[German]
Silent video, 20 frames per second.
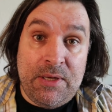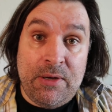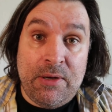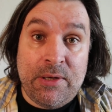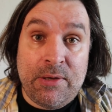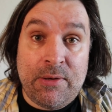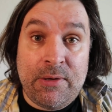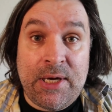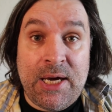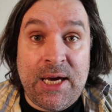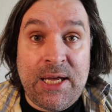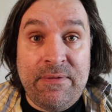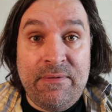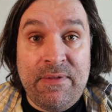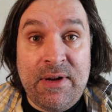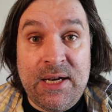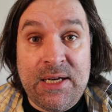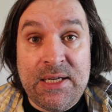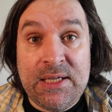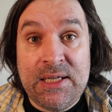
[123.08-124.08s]
die euch euer
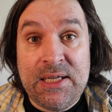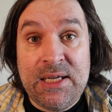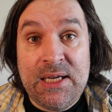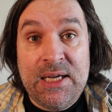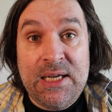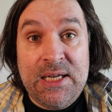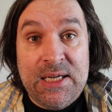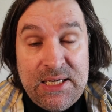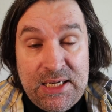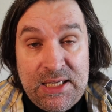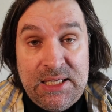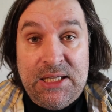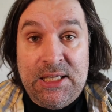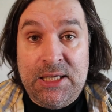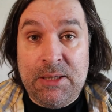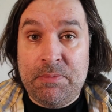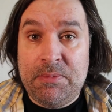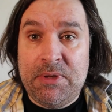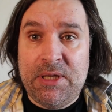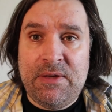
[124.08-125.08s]
Anwalt
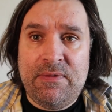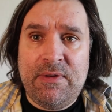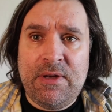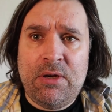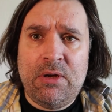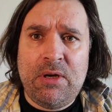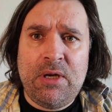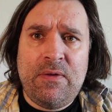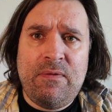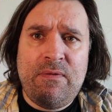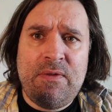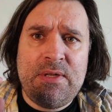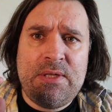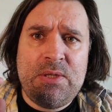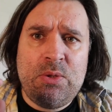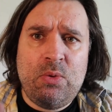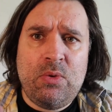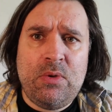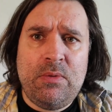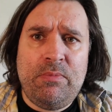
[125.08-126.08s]
nicht gibt. Ich werde euch
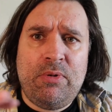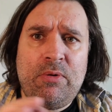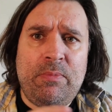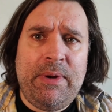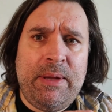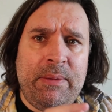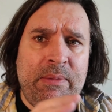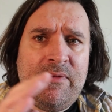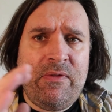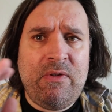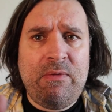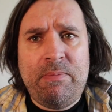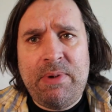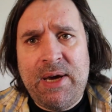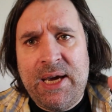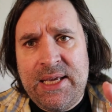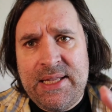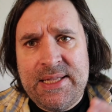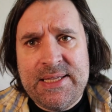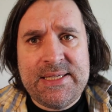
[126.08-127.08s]
versuchen, Probleme von
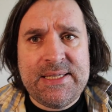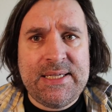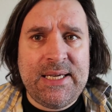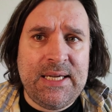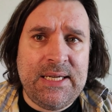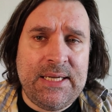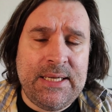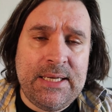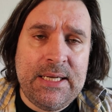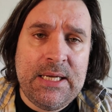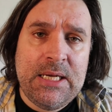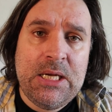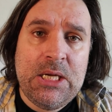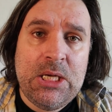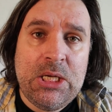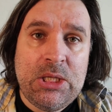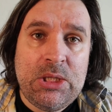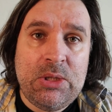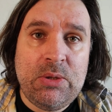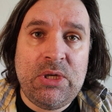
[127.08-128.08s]
beiden Seiten
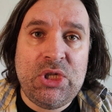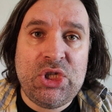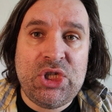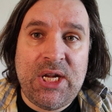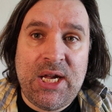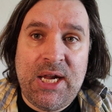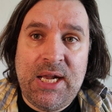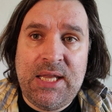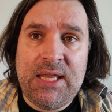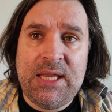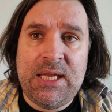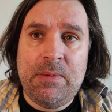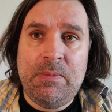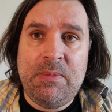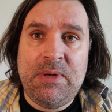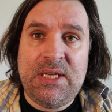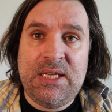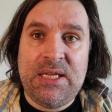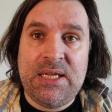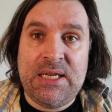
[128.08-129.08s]
zu gestalten,
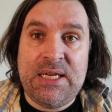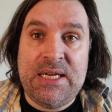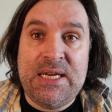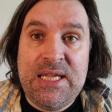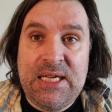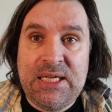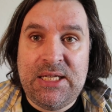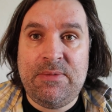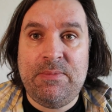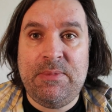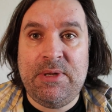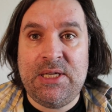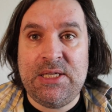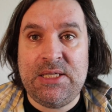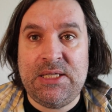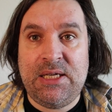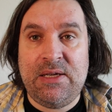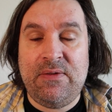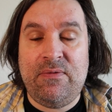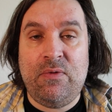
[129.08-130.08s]
damit ihr nicht mehr
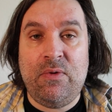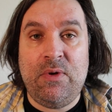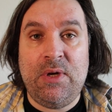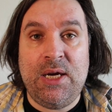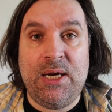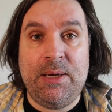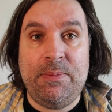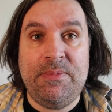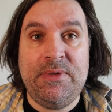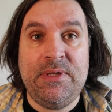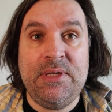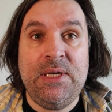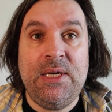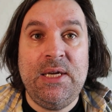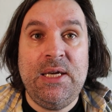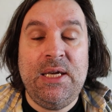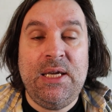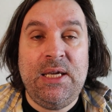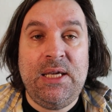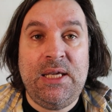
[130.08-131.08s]
das Gefühl habt,
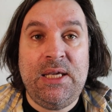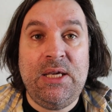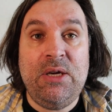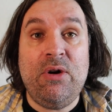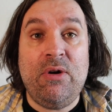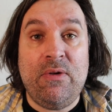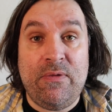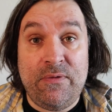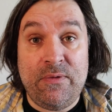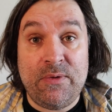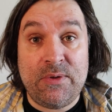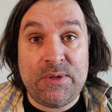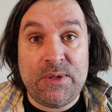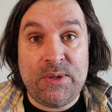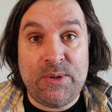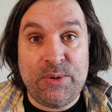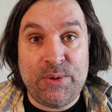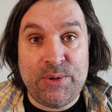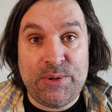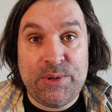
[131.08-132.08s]
hier
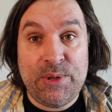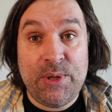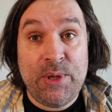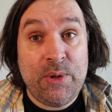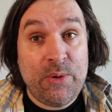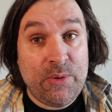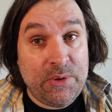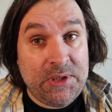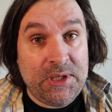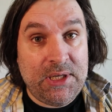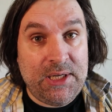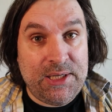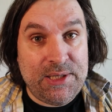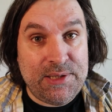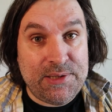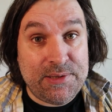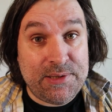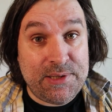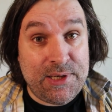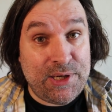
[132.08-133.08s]
hoffnungslos
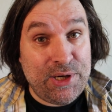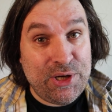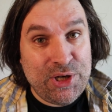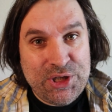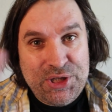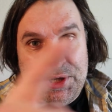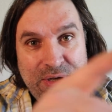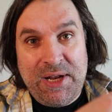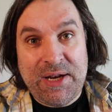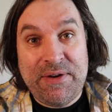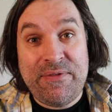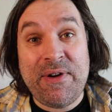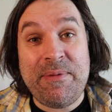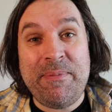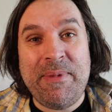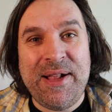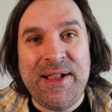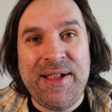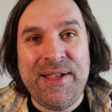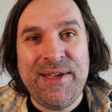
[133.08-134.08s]
unterlegen zu sein. Schaut einfach
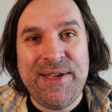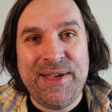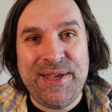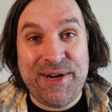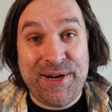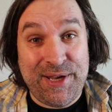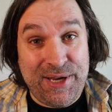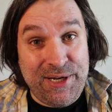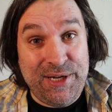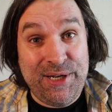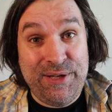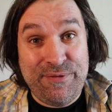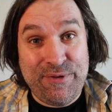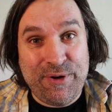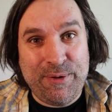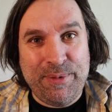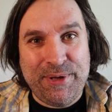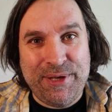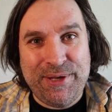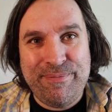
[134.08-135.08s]
mal rein. Ich
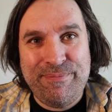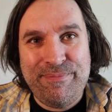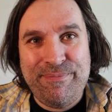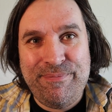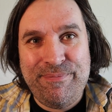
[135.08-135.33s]
freue mich.